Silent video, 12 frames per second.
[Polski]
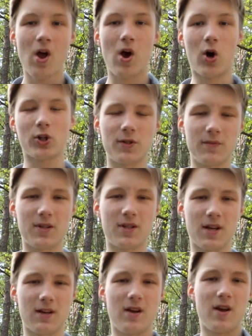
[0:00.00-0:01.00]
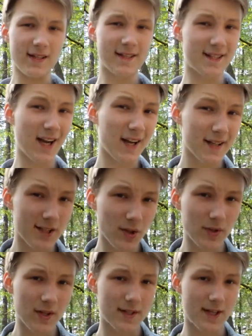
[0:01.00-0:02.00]
Oczywiście
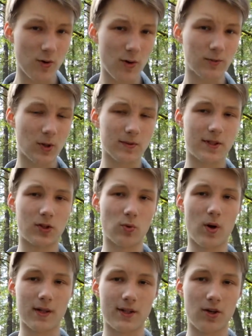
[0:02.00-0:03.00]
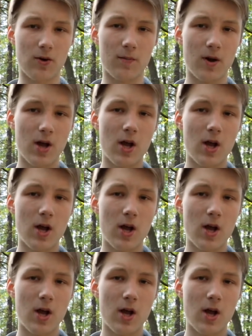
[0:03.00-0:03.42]
zachęcony całą tą sytuacją